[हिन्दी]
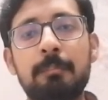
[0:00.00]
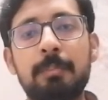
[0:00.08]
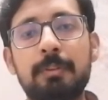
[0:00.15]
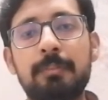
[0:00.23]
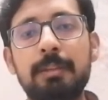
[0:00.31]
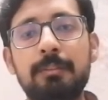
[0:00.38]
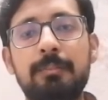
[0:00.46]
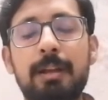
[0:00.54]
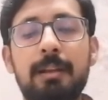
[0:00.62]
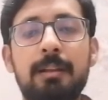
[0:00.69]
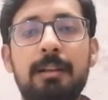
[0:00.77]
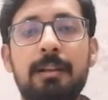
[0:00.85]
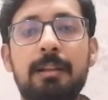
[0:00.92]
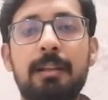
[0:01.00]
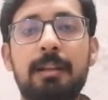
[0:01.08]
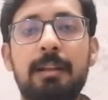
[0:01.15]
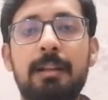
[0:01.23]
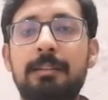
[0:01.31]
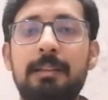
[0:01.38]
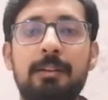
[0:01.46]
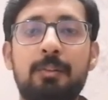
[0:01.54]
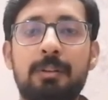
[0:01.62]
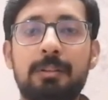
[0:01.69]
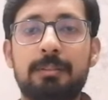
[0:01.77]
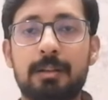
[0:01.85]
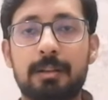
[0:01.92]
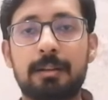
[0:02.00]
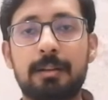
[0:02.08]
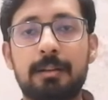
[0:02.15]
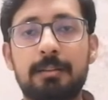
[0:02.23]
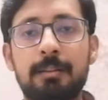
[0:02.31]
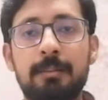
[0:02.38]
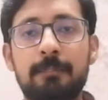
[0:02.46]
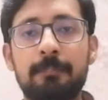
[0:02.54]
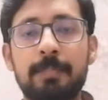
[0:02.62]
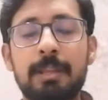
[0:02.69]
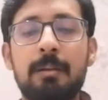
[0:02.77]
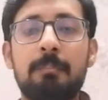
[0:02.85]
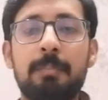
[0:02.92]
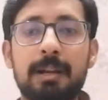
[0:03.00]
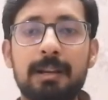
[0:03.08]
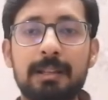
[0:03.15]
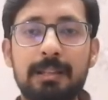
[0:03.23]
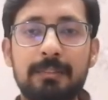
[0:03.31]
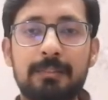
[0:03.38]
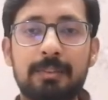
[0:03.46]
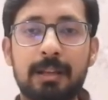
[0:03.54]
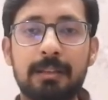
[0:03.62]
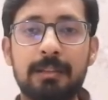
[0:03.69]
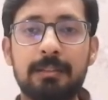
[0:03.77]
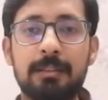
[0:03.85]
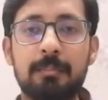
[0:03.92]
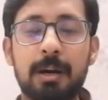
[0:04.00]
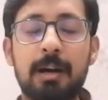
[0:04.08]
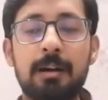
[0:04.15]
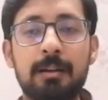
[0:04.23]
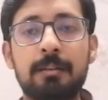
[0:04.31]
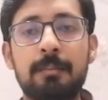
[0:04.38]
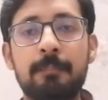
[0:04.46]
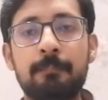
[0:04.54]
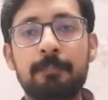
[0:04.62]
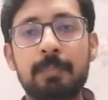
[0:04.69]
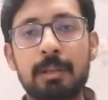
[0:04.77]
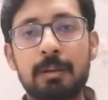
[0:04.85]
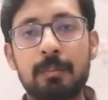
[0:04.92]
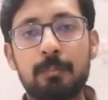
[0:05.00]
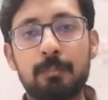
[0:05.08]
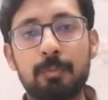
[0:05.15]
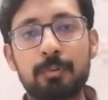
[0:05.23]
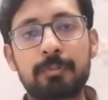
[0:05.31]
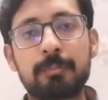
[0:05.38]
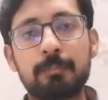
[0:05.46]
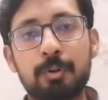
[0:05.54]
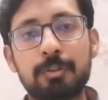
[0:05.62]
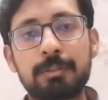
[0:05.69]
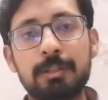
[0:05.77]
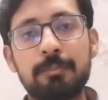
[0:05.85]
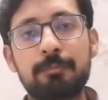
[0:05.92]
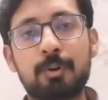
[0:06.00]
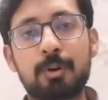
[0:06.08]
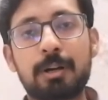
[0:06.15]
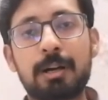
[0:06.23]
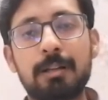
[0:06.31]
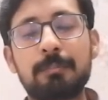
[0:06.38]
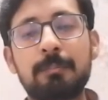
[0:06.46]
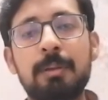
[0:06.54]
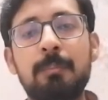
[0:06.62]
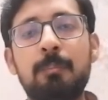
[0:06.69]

मज़ीद जारी रखने का इरादा इन्होंने तर्क कर दिया मगर इंसानी दिमाग मुख्तलिफ अवकात में